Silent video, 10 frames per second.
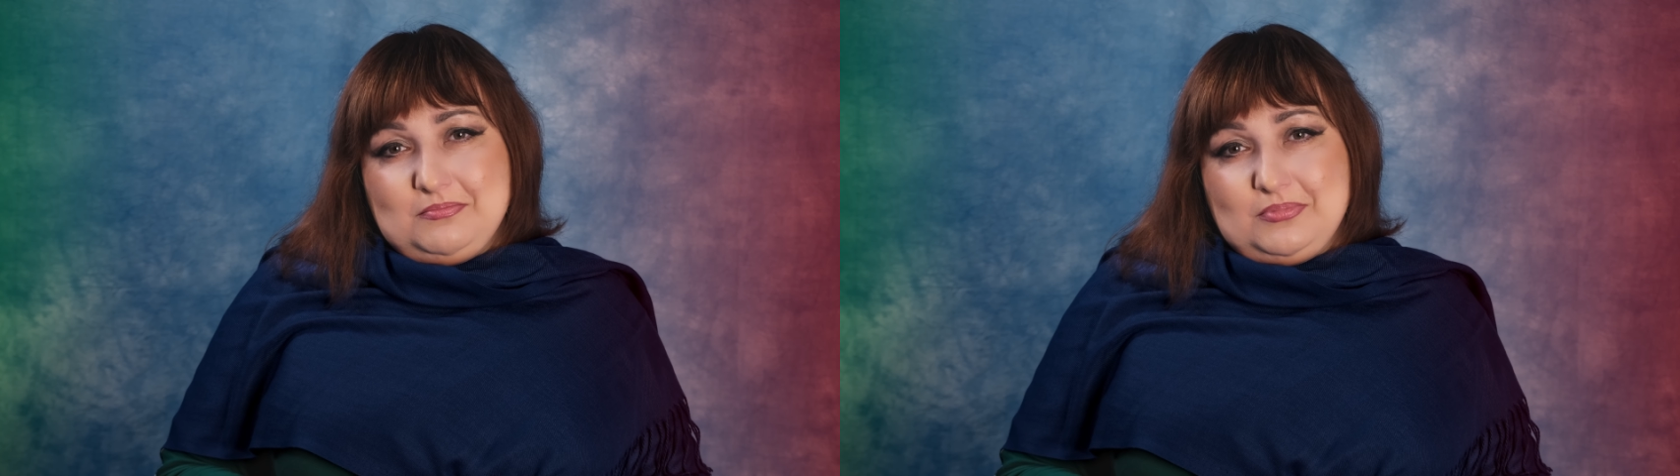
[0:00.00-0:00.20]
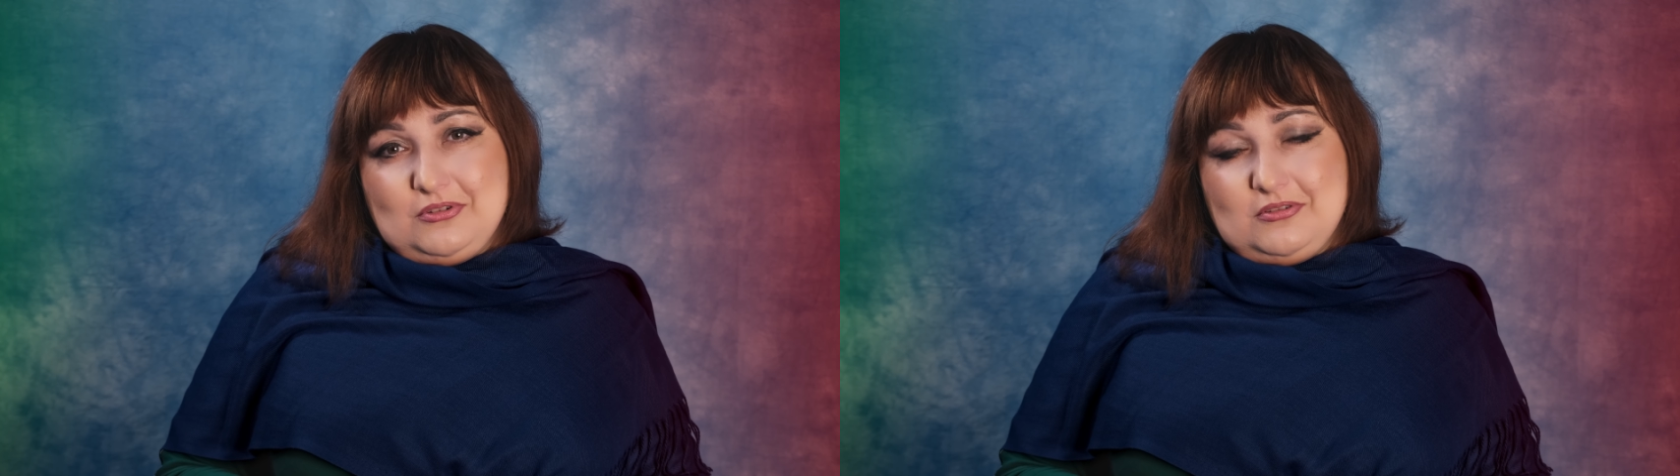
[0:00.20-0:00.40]

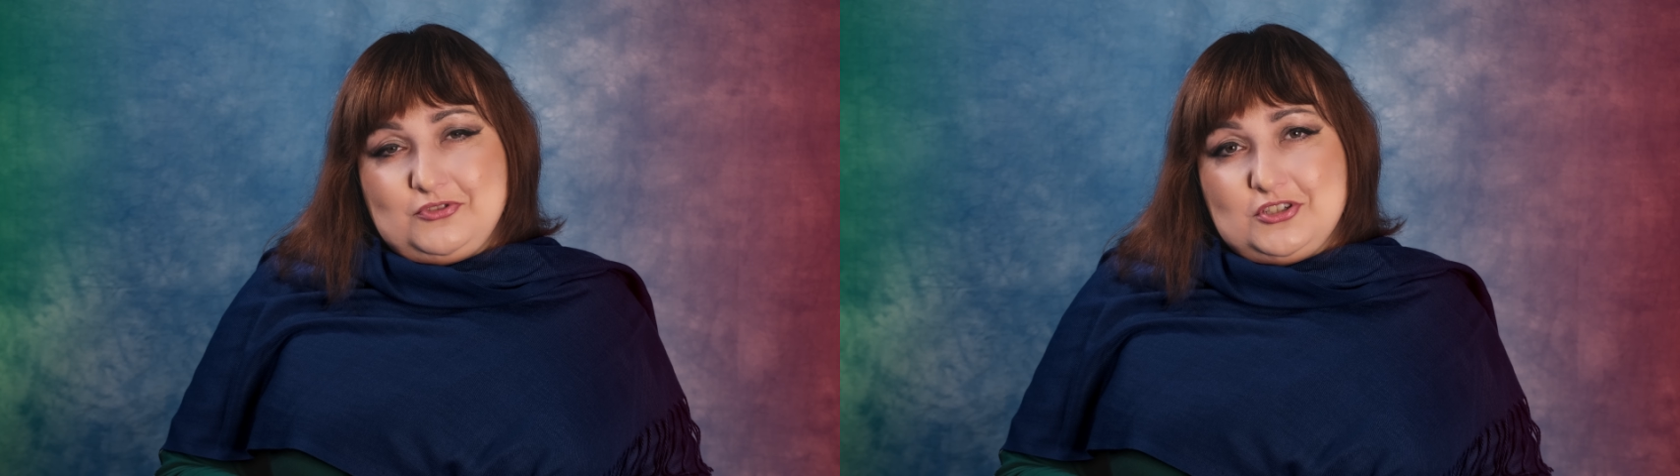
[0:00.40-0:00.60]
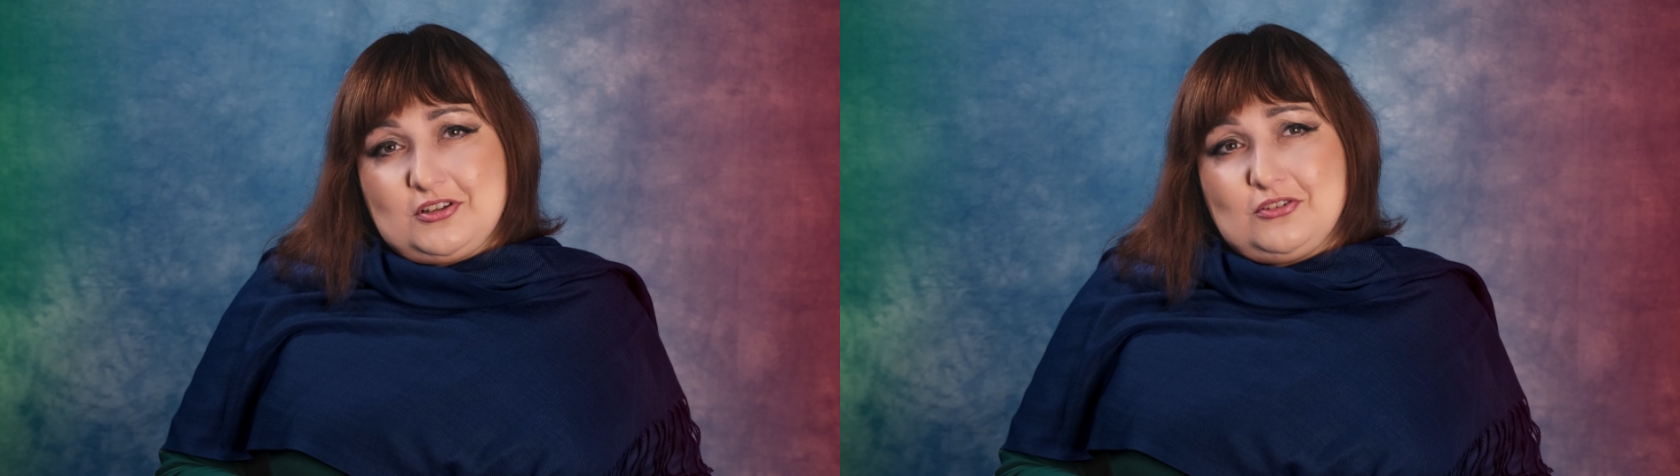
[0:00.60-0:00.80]
bo
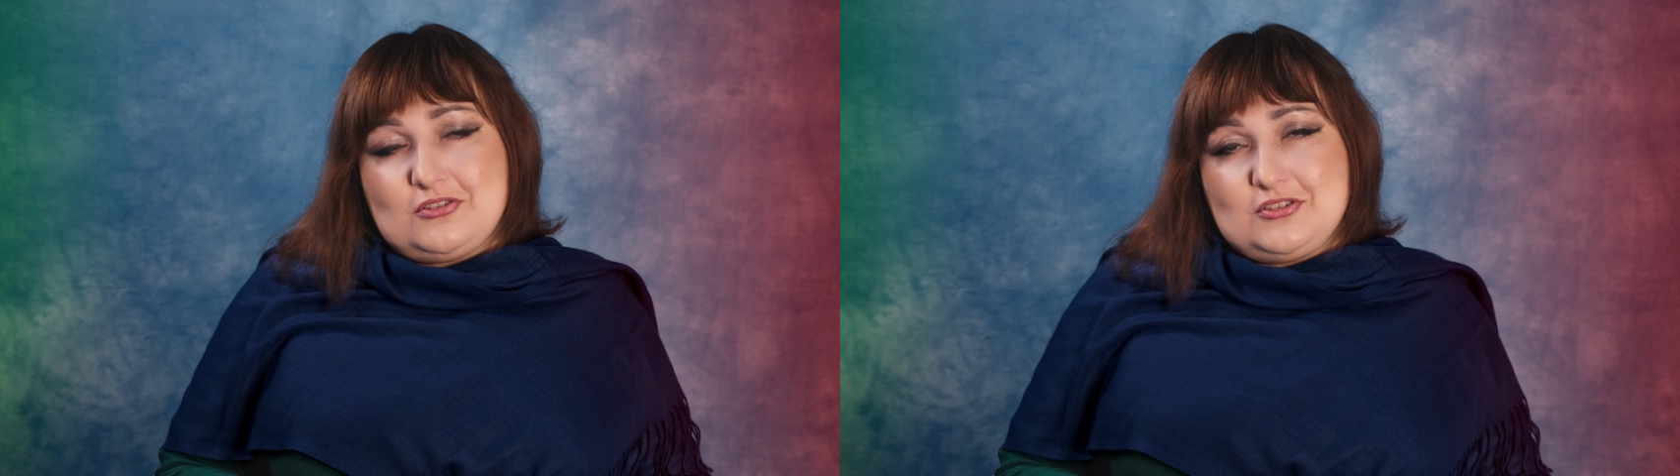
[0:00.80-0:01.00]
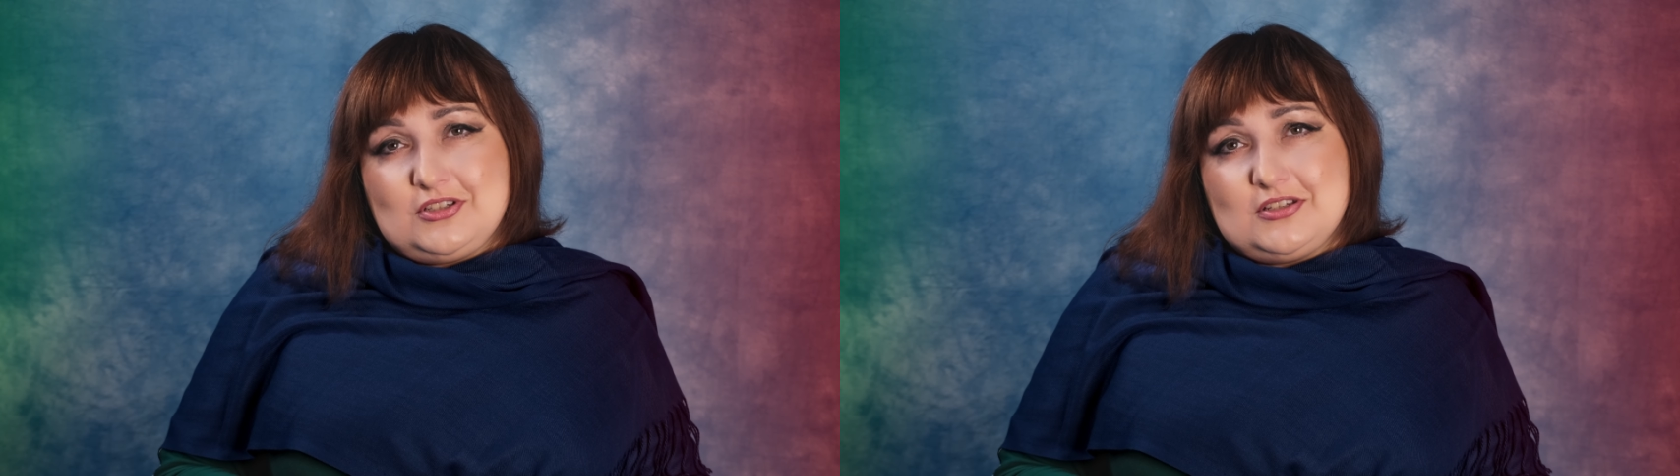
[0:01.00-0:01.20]
wszystko
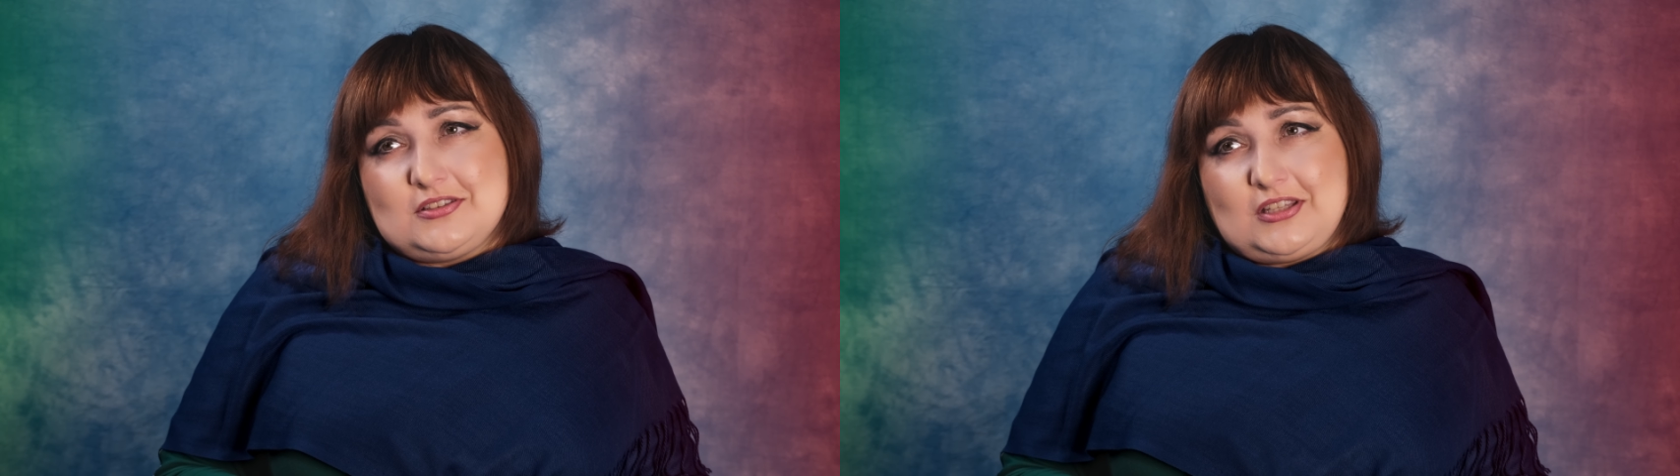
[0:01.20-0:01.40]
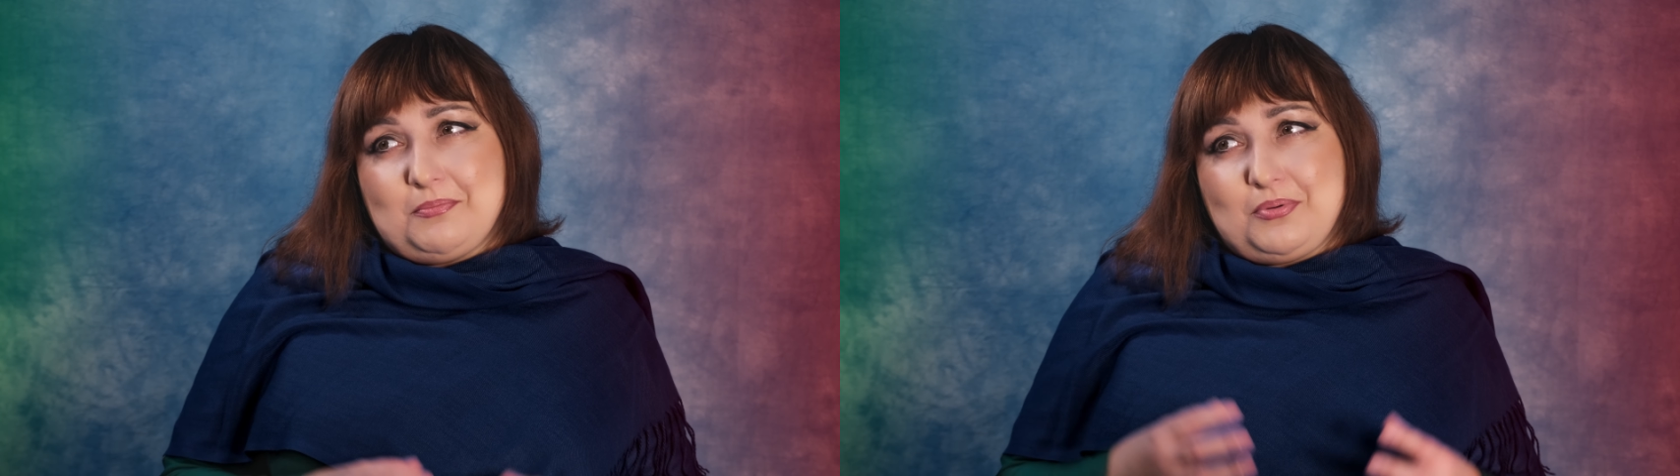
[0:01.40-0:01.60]
to, co
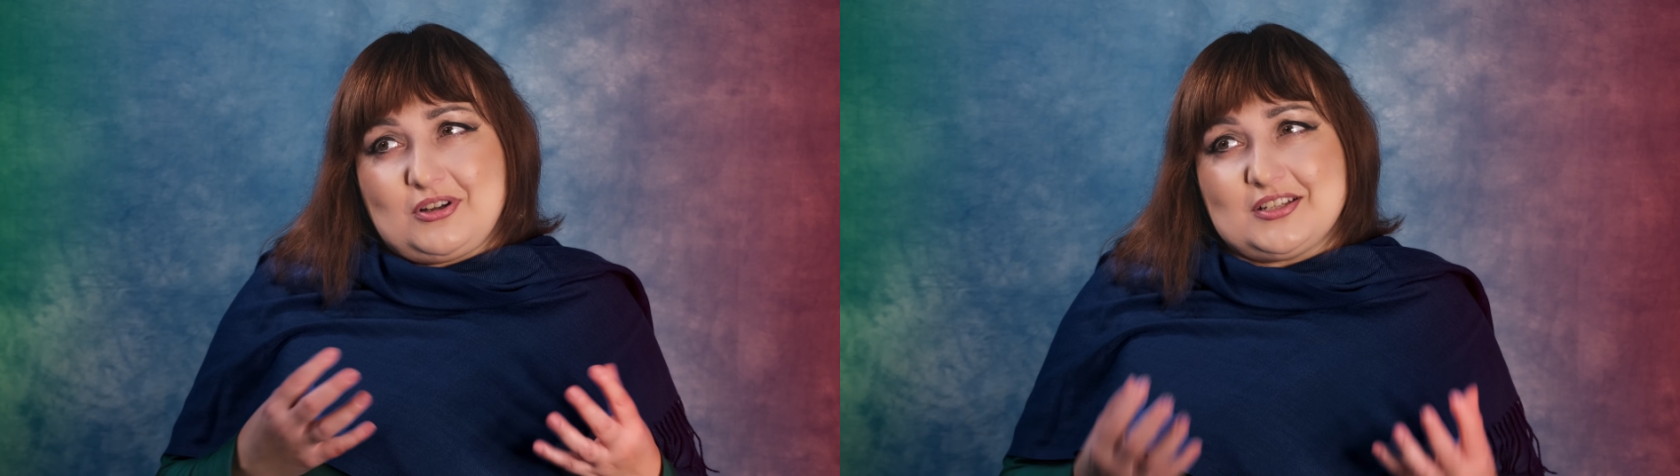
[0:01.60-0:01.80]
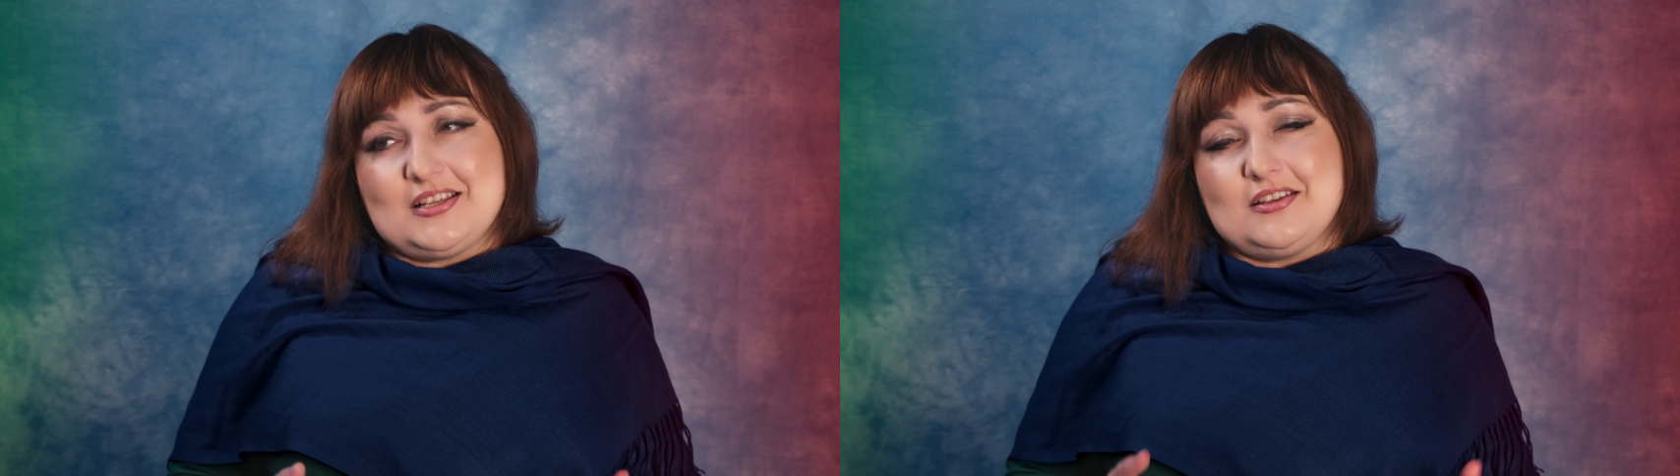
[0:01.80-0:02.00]
jest tam
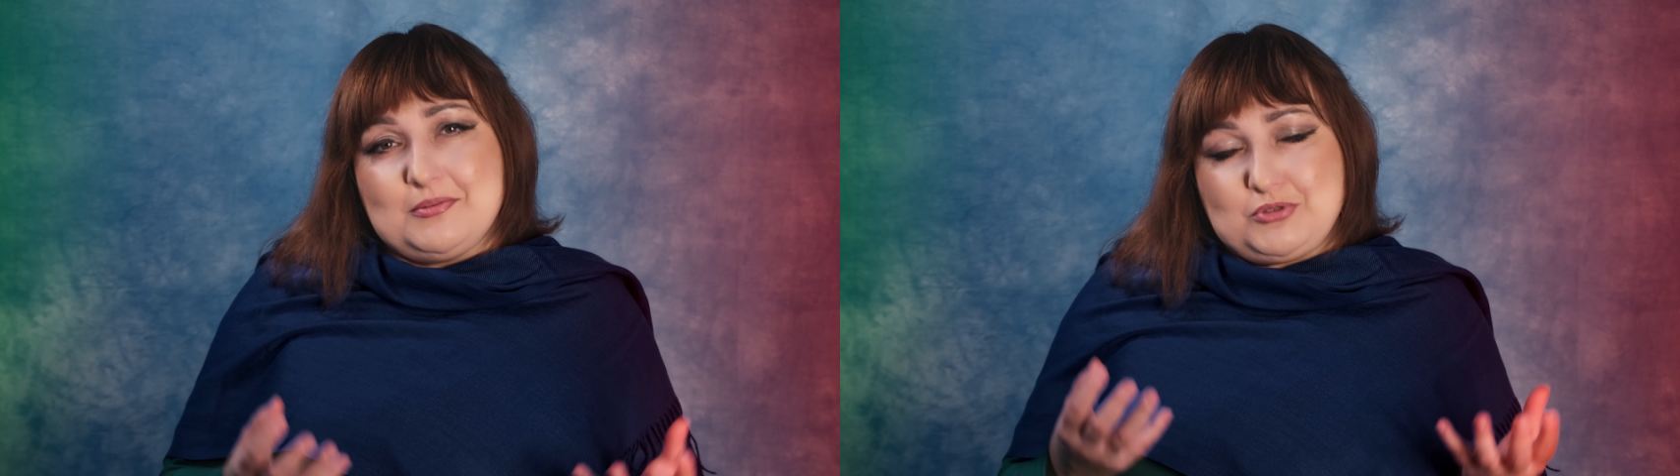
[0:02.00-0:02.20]
pokazane,